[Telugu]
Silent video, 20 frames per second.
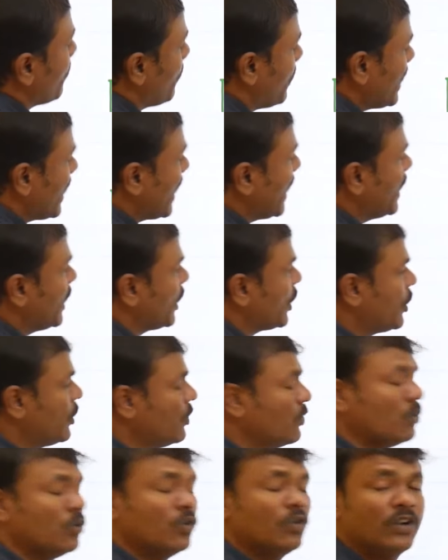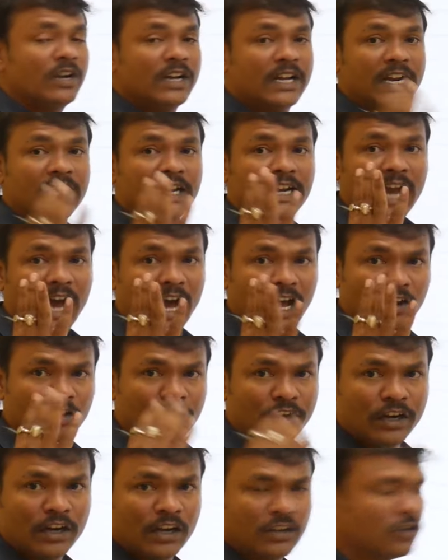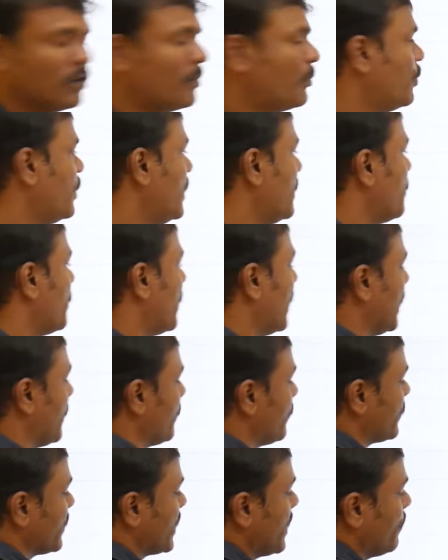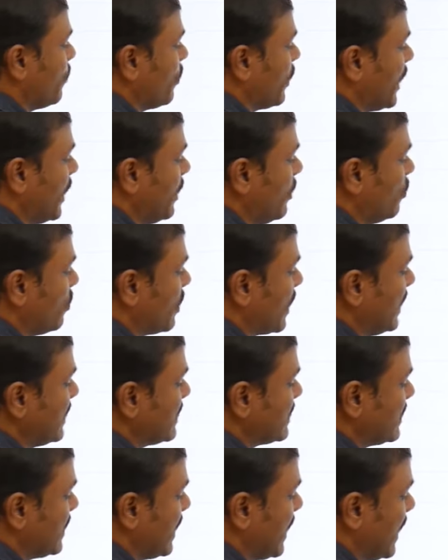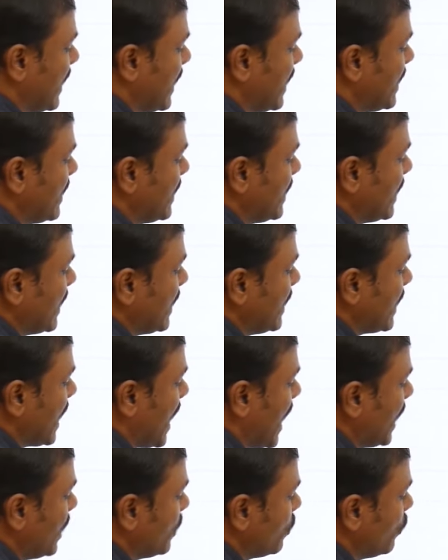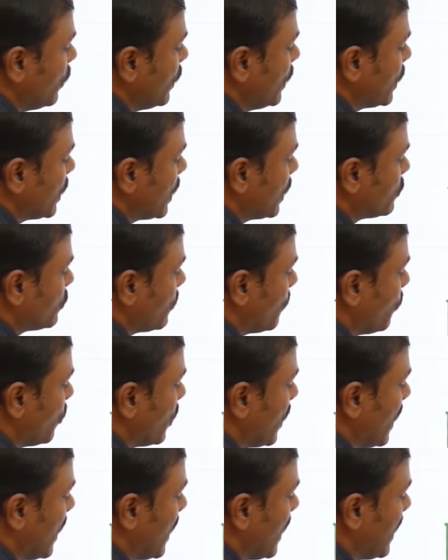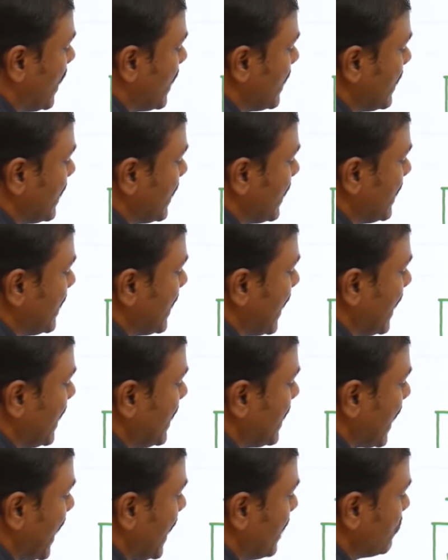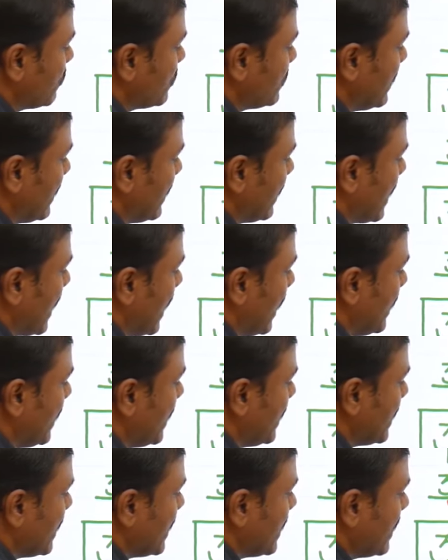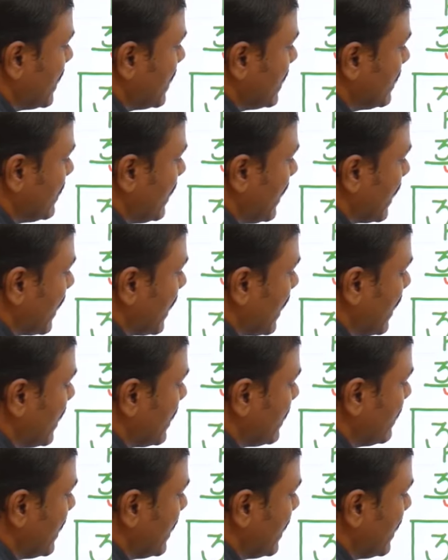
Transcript: పి అండ్ క్యూ నాలుగు యూనిట్ల చొప్పున నింపాలి ఇప్పుడు రెండు కలిస్తే నాలుగు యూనిట్ల చొప్పున ఎన్ టైమ్స్ తిరగాలి తిరగడానికి